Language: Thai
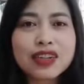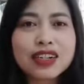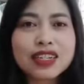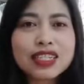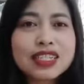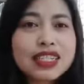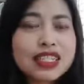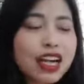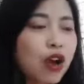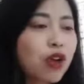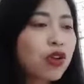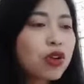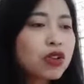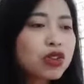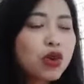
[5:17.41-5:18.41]
คือเราล
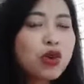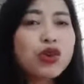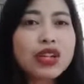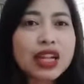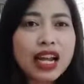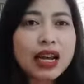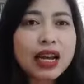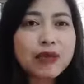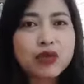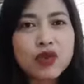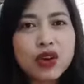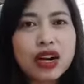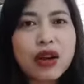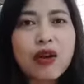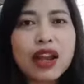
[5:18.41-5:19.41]
งทุนให้กับตัว
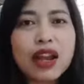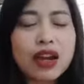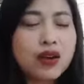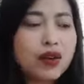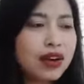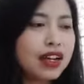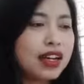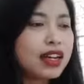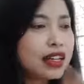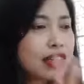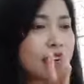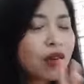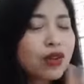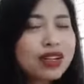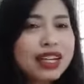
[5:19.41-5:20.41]
เราแล้ว
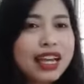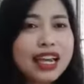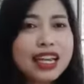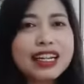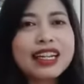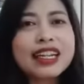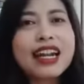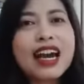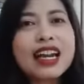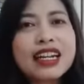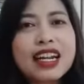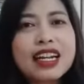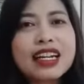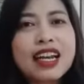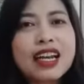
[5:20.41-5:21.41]
เราเก่งในด้าน
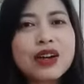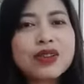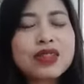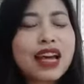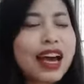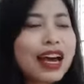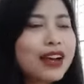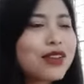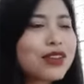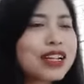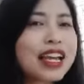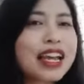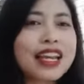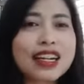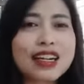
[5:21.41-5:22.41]
นั้นแล้ว ถ้าเรา
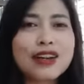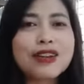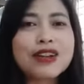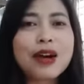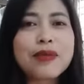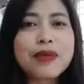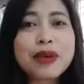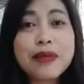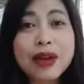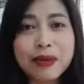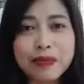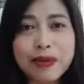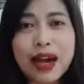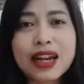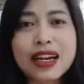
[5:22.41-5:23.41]
เก่งแล้วเราไม่แบ่ง
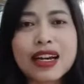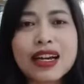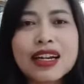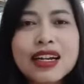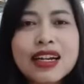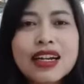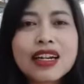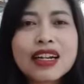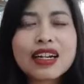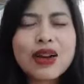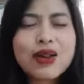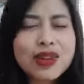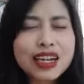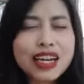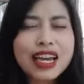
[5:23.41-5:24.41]
ปันอะเรา
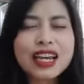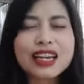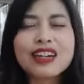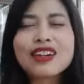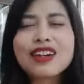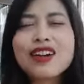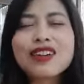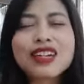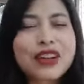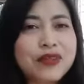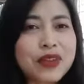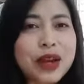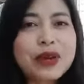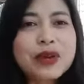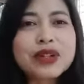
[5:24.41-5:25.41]
เก่งแล้วเราเก็บ
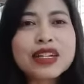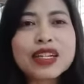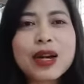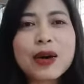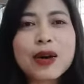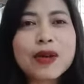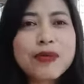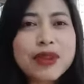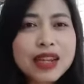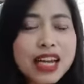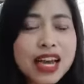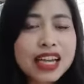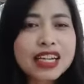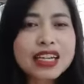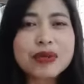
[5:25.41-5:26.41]
ไว้คนเดียว ก็ไม่ได้
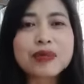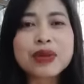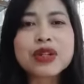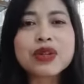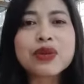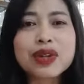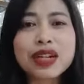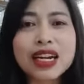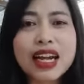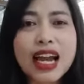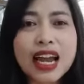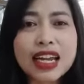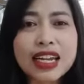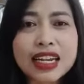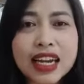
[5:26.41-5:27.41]
เกิดประโยชน์อะไร
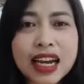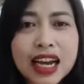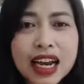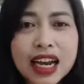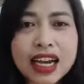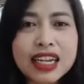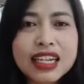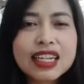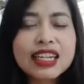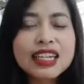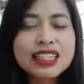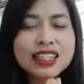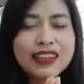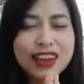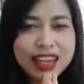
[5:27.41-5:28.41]
นะคะ
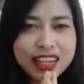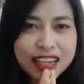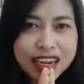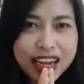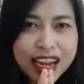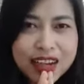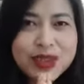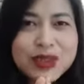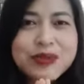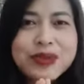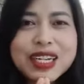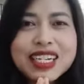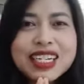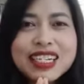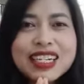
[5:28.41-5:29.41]
สวัสดีค่ะครูพี่
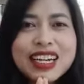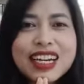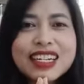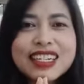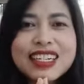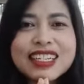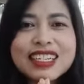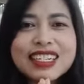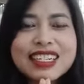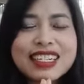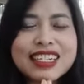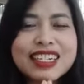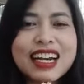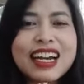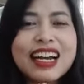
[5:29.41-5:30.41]
เดือนคิดถึง
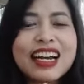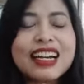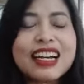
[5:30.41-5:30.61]
นะคะ